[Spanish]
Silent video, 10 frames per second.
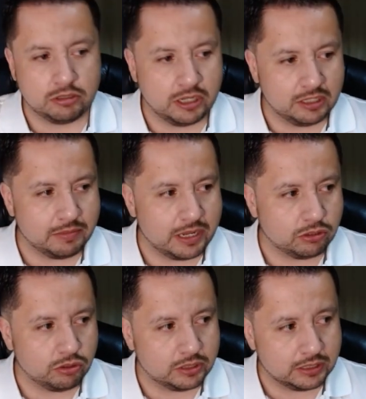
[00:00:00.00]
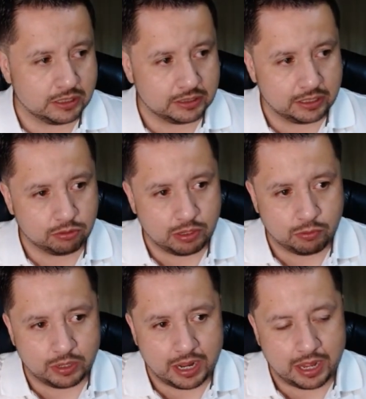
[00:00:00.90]
Si eres maestro y estás adscrito a
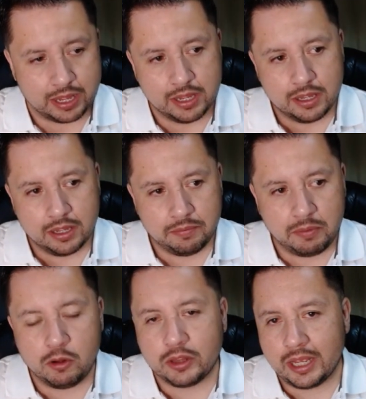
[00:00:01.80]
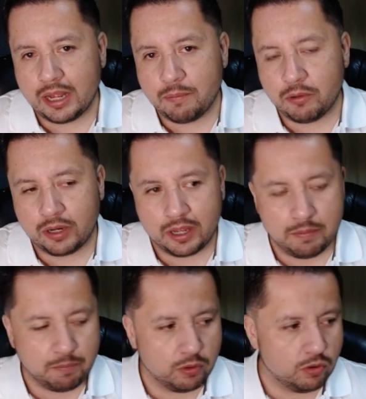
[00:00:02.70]
una biblioteca, por
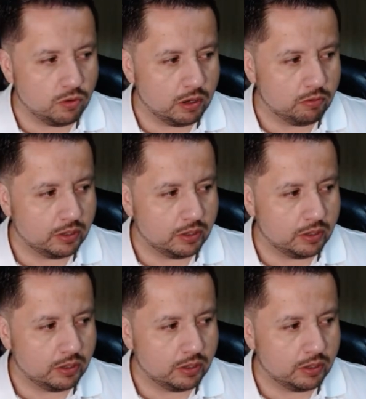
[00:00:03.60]
ejemplo, o a,